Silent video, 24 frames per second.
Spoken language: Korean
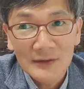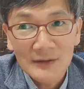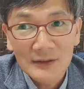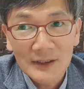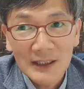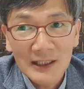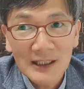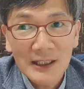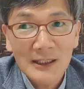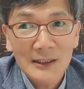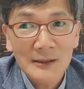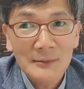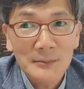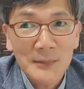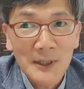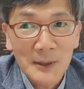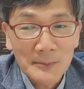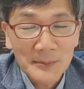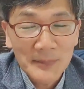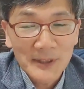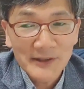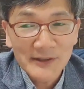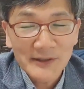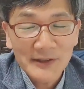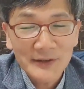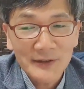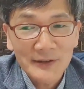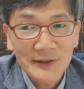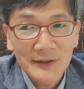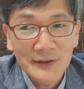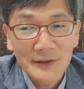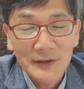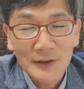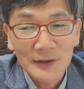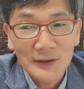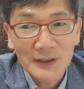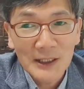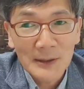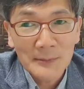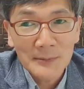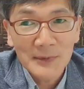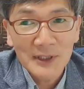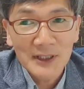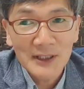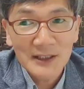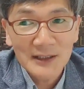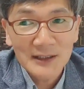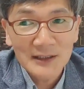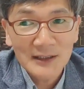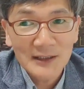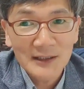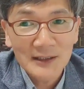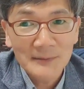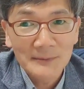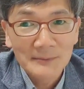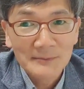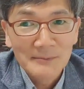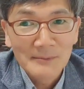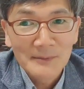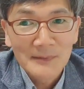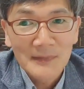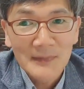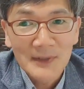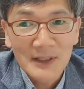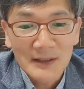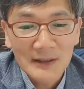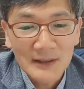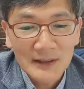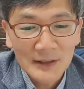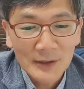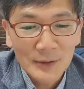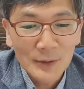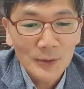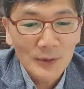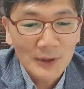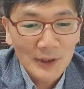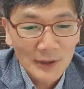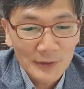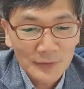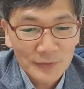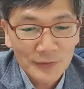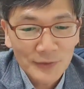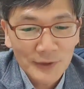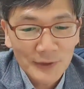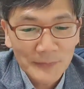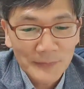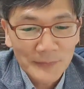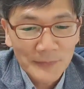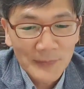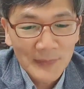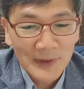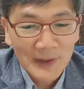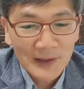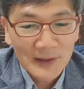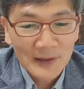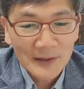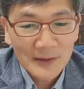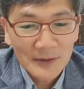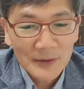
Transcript: 어, 하나님 앞에서 더 담대하게 네, 기도하고요.